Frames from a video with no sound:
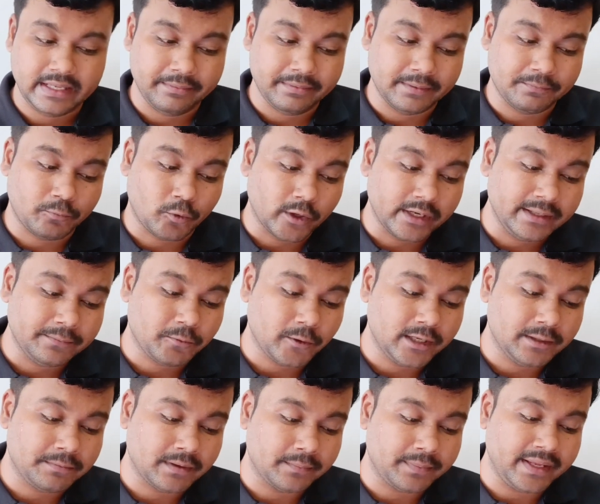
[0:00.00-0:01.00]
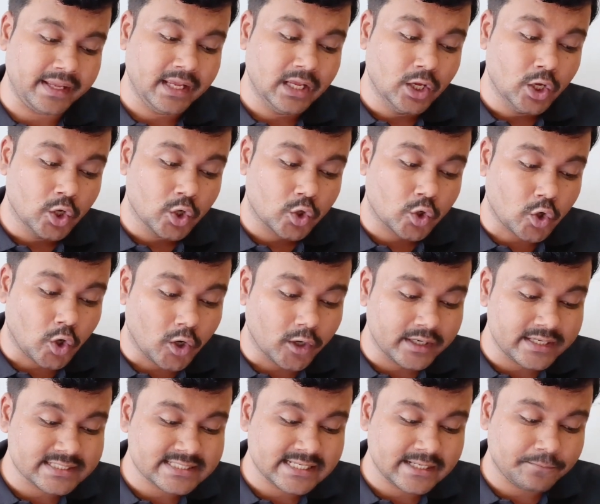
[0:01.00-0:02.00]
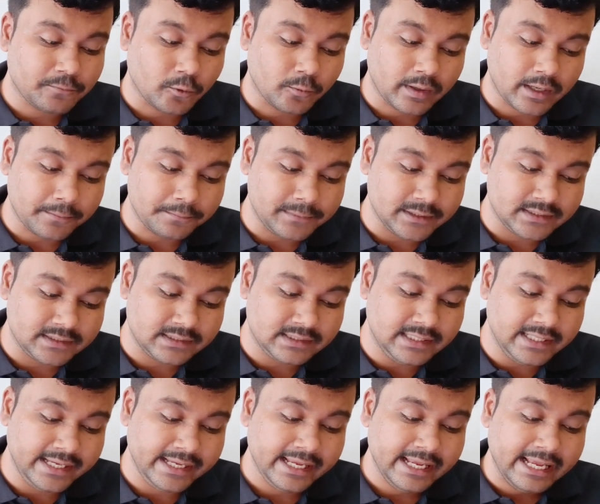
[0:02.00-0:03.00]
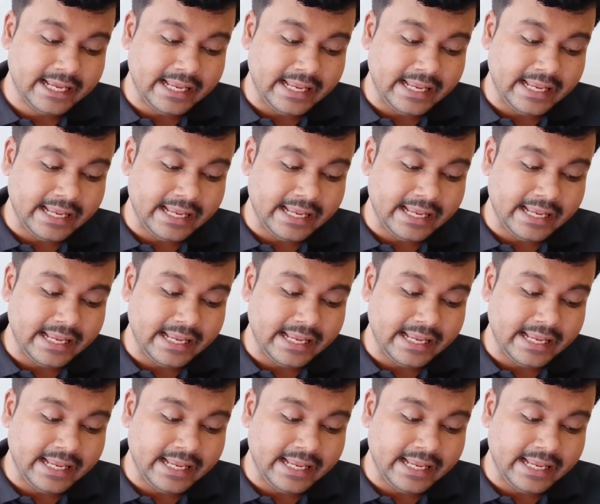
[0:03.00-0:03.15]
এবার পরের পয়েন্ট পাবে কংগ্রেসের প্রভাব বৃদ্ধি